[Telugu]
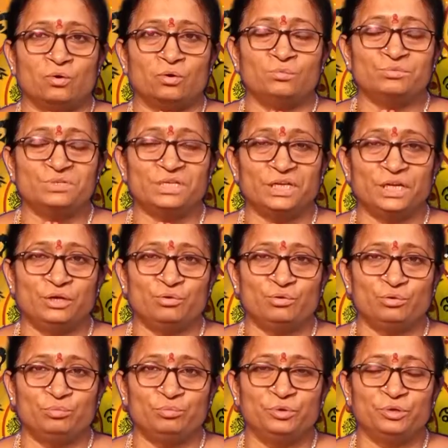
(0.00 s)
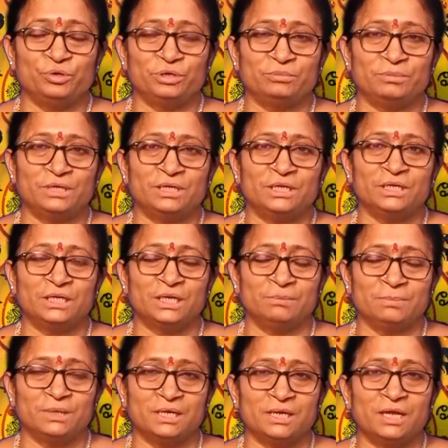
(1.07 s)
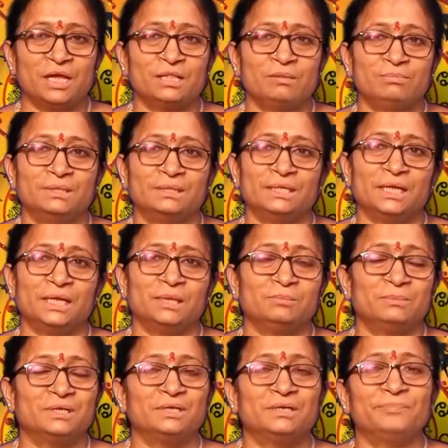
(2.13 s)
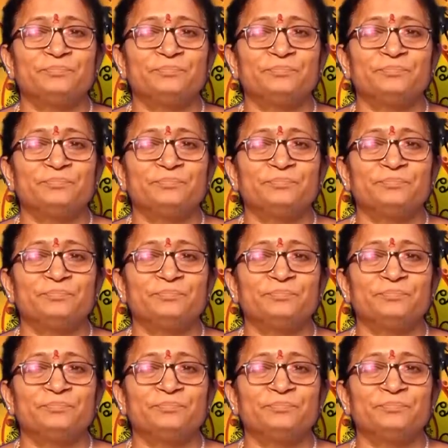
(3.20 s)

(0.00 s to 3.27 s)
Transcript: ఓం శ్రీ గురుభ్యో నమ గం గణాధిపతయ నమ